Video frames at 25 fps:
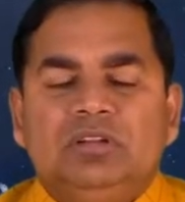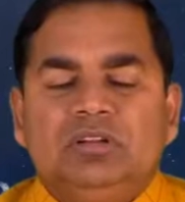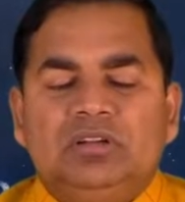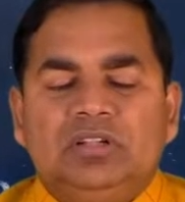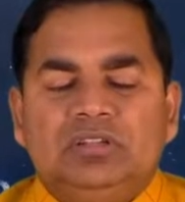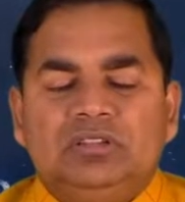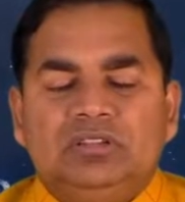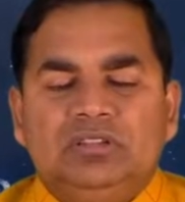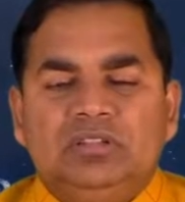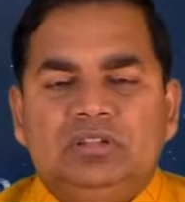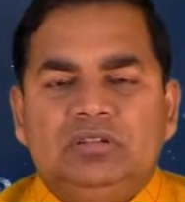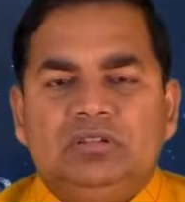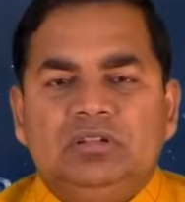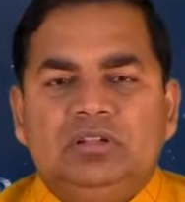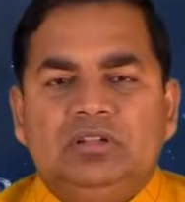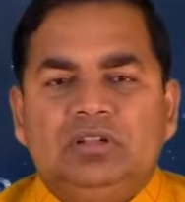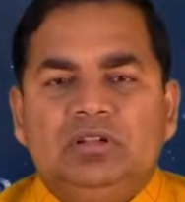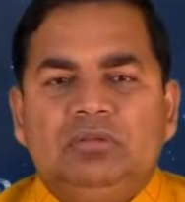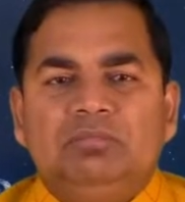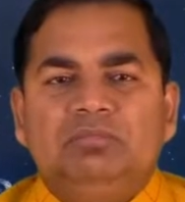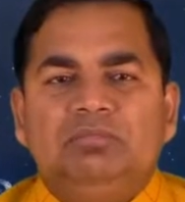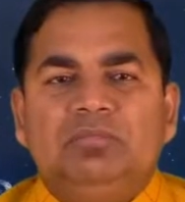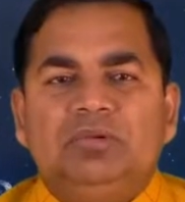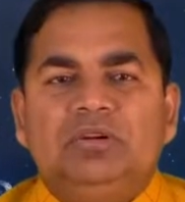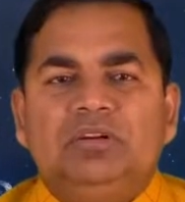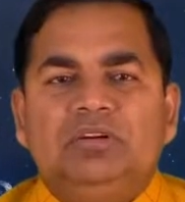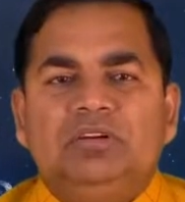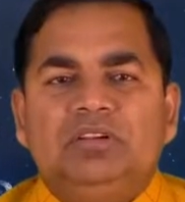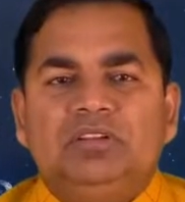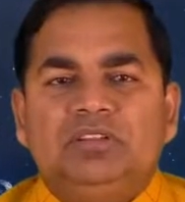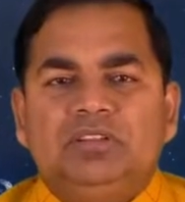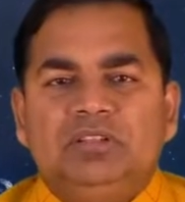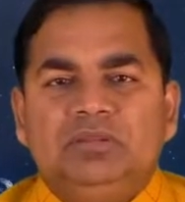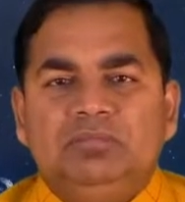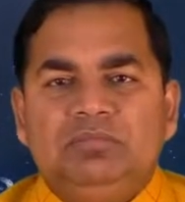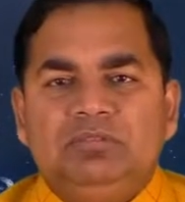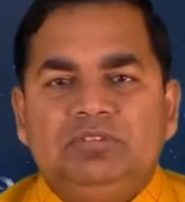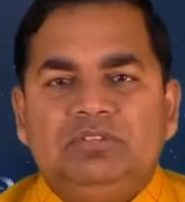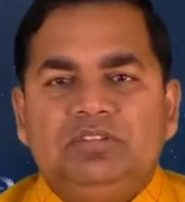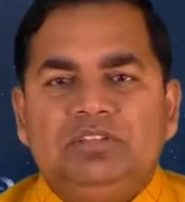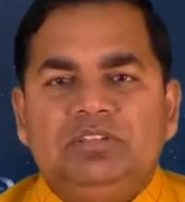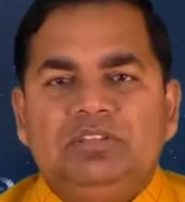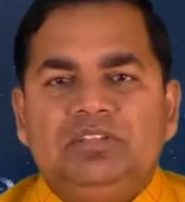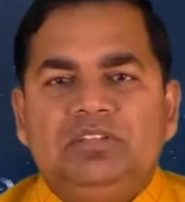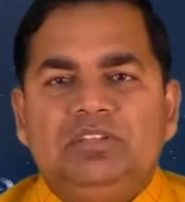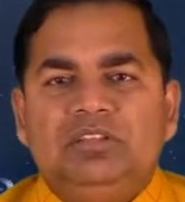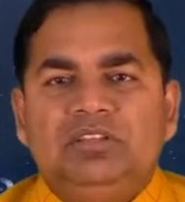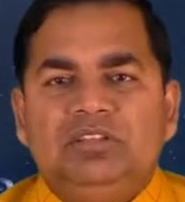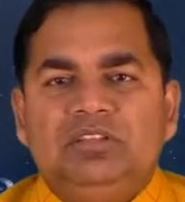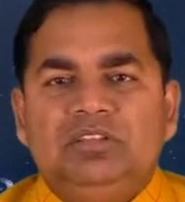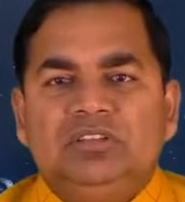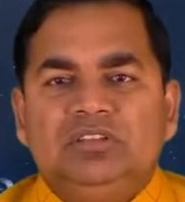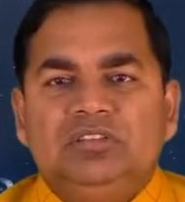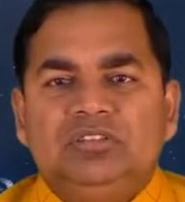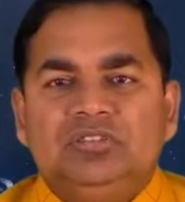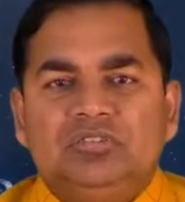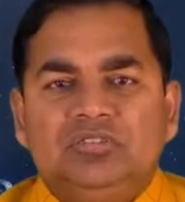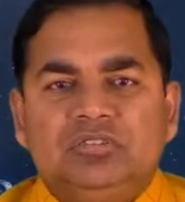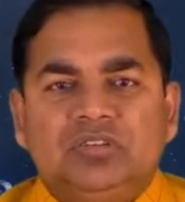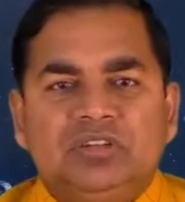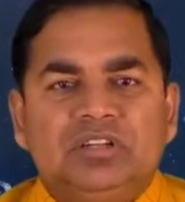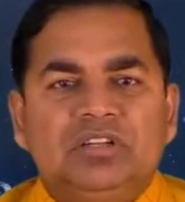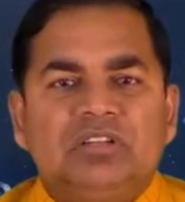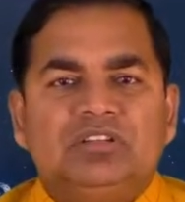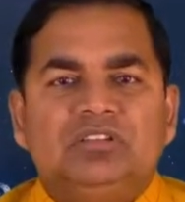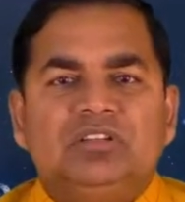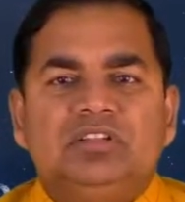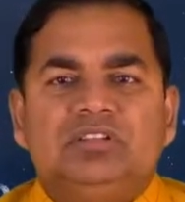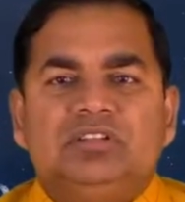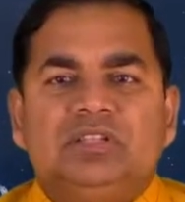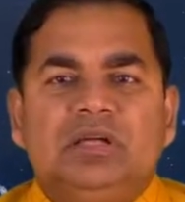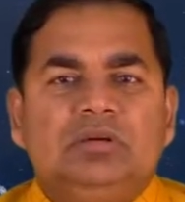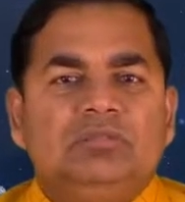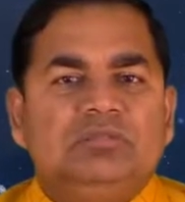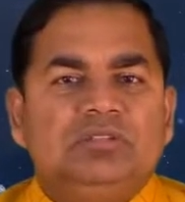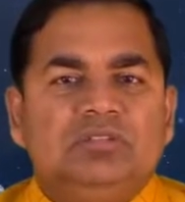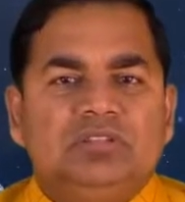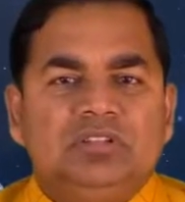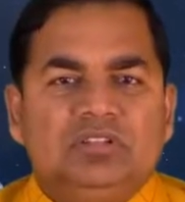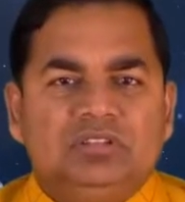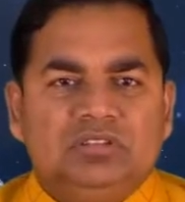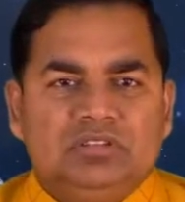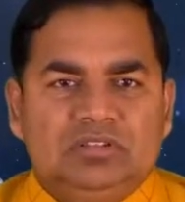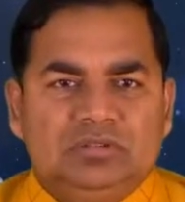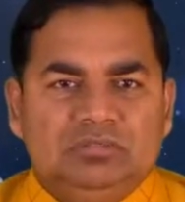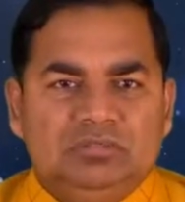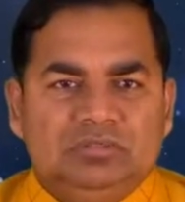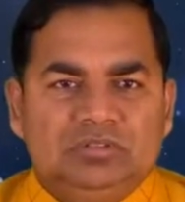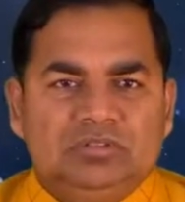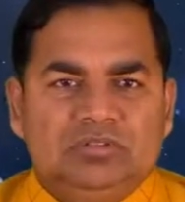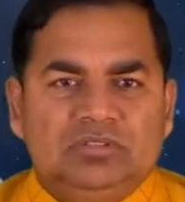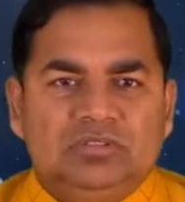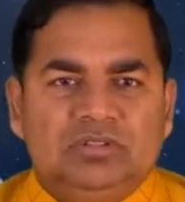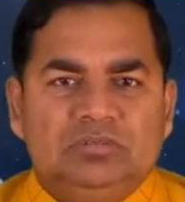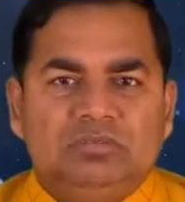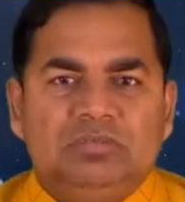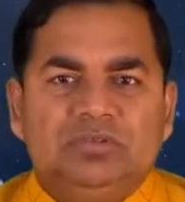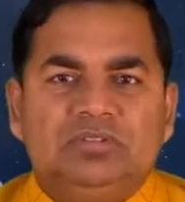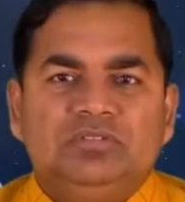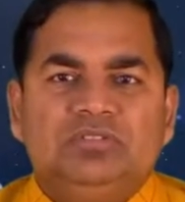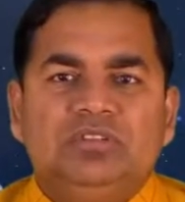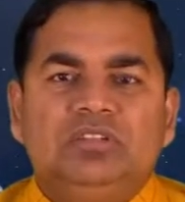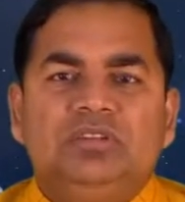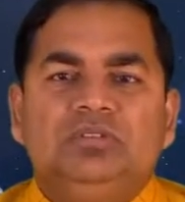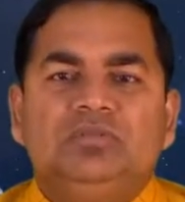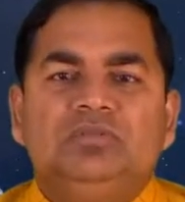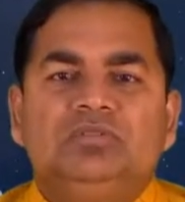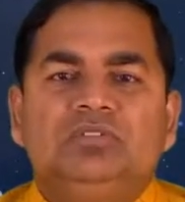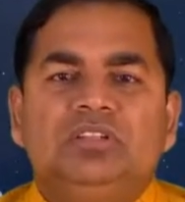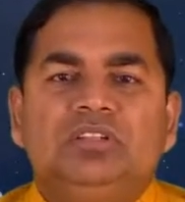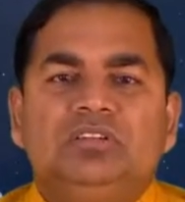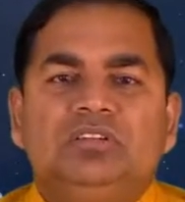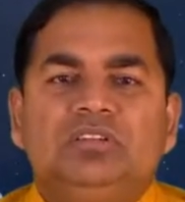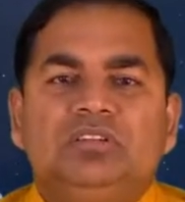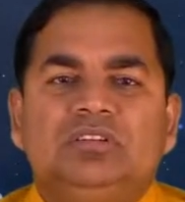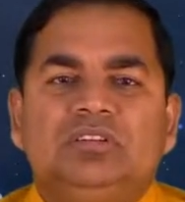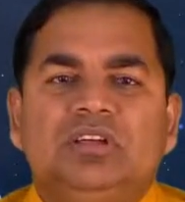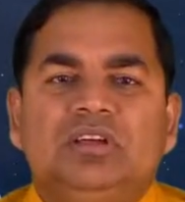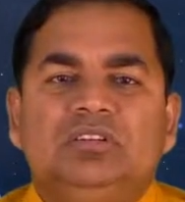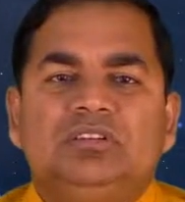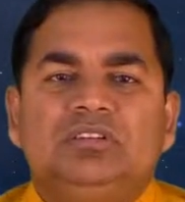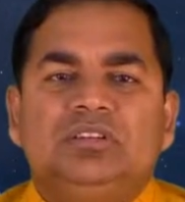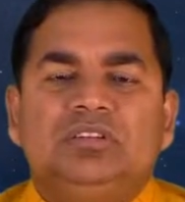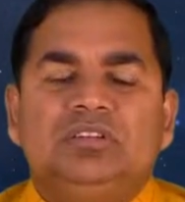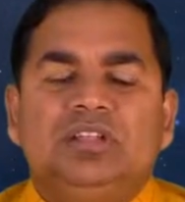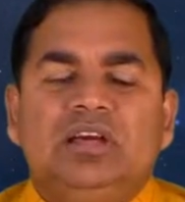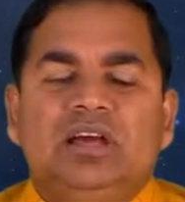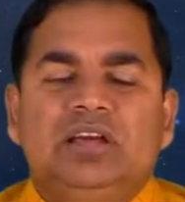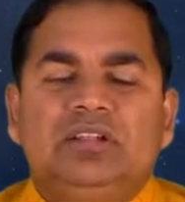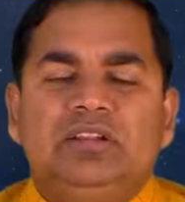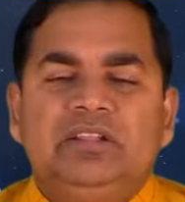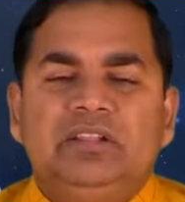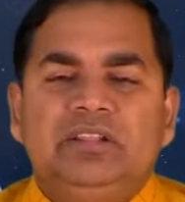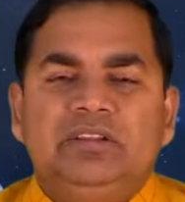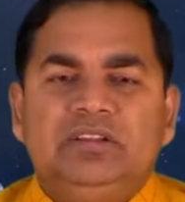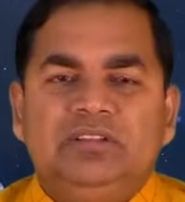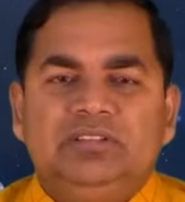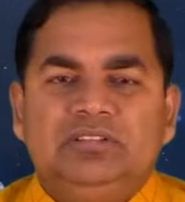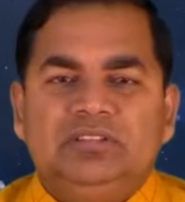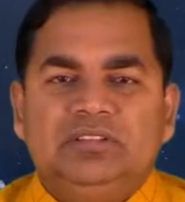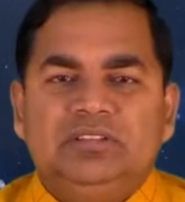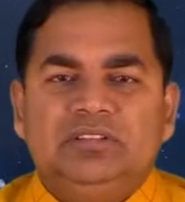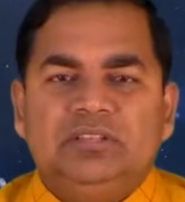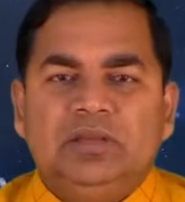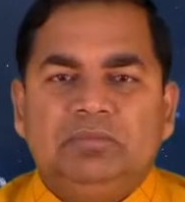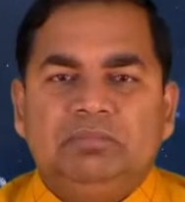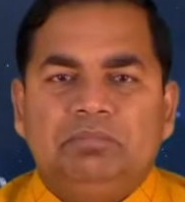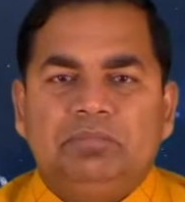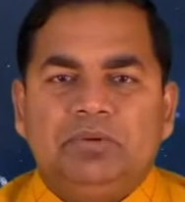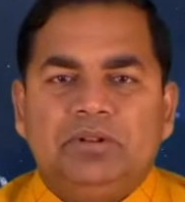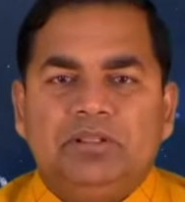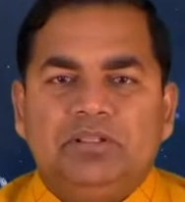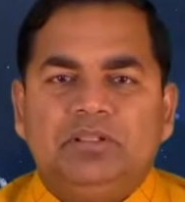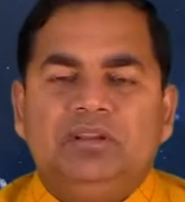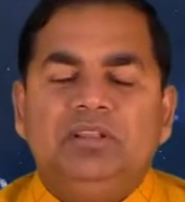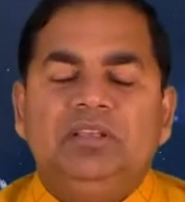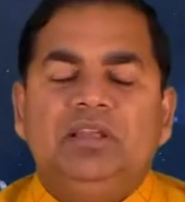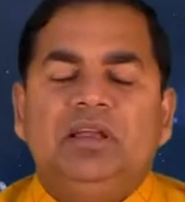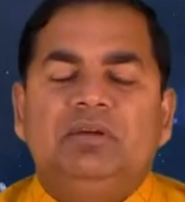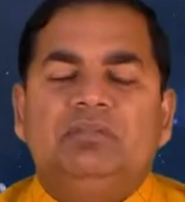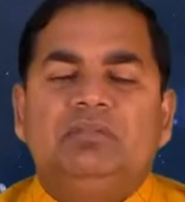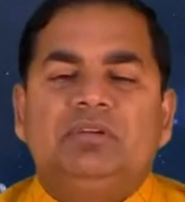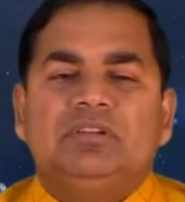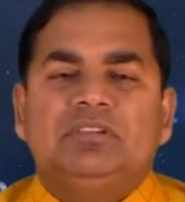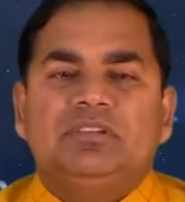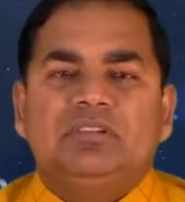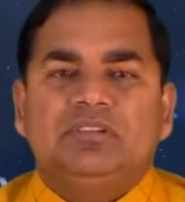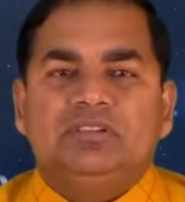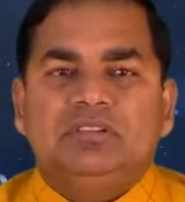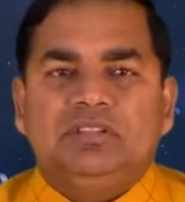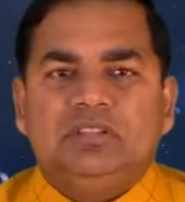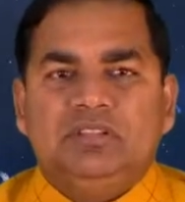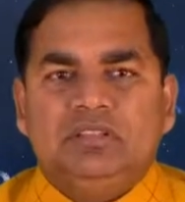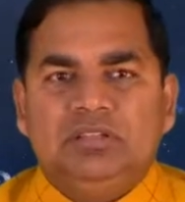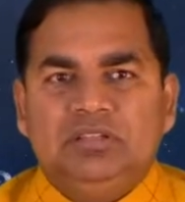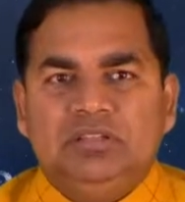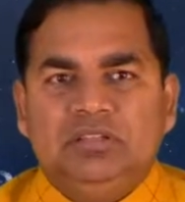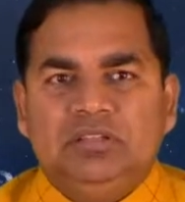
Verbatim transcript: नति लम्बननतिविषये स्वीकृत्य दत्तम अस्ती पश्यंतु तत्र आनयन से जा प्रक्रिया वर्तते